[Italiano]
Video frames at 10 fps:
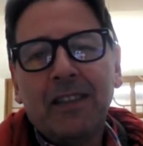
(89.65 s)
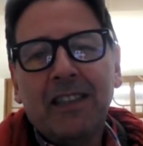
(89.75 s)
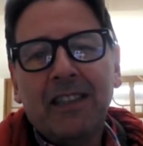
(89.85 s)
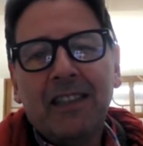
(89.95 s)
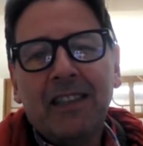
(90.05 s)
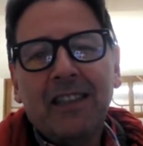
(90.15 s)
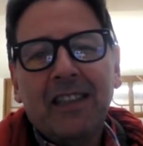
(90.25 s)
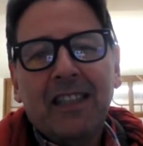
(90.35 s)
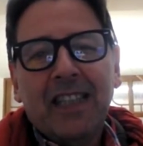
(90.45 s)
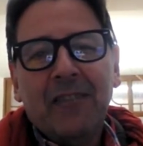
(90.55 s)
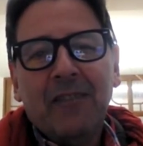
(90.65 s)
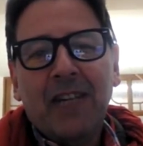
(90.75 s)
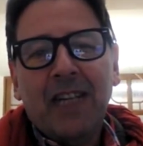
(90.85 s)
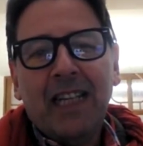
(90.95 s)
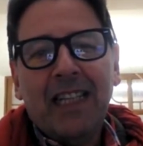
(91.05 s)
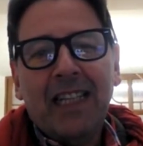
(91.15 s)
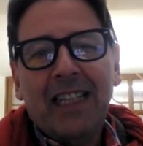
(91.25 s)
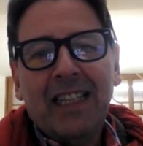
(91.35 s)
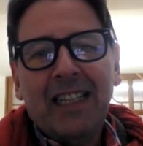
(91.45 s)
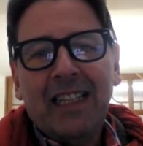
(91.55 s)
Eh, e
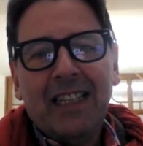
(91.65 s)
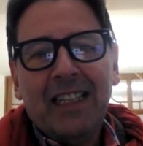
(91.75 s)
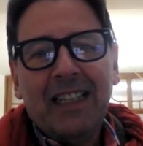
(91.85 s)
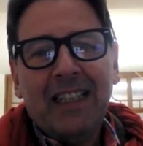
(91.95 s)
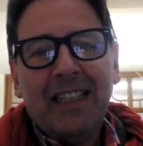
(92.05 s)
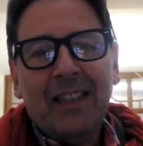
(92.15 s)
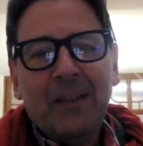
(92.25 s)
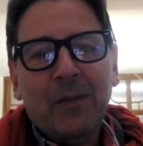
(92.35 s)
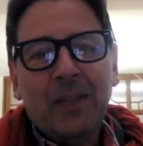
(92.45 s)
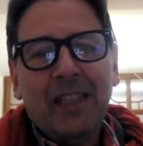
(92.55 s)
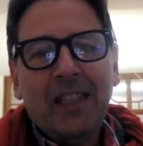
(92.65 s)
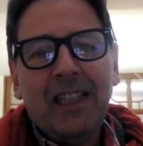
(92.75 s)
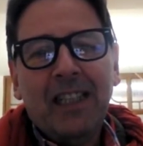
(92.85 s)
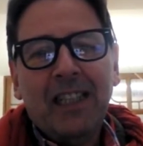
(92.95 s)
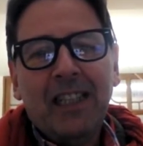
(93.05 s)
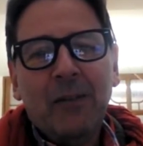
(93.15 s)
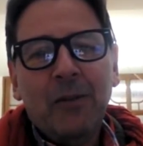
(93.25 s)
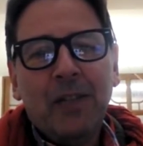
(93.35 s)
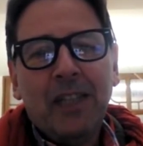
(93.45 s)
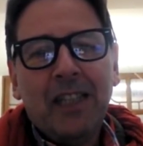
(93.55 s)
vale dire, le, le,
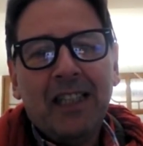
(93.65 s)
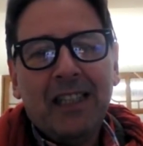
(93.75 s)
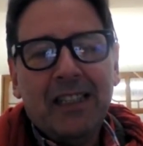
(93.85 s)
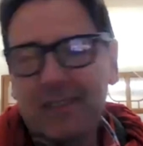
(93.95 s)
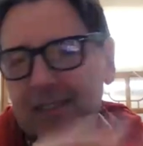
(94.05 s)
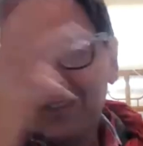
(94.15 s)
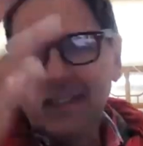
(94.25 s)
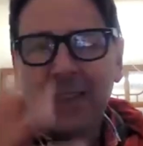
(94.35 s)
ore che, che,